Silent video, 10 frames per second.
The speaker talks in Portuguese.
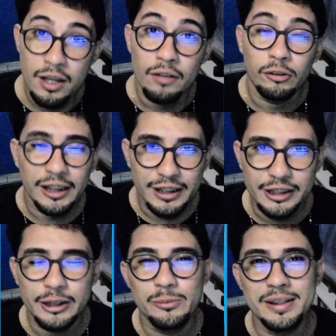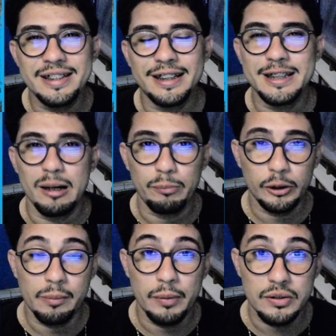Vou estar tá deixando uma dica de
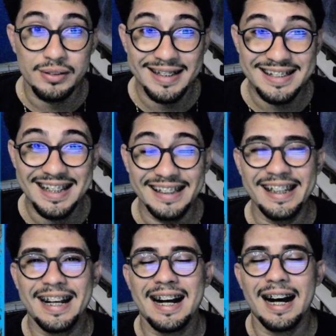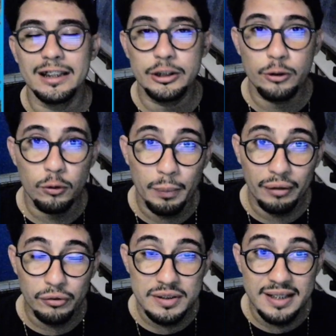aposta personalizada em cada jogo para
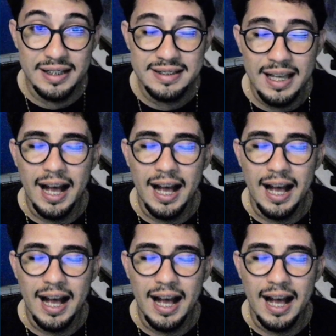vocês,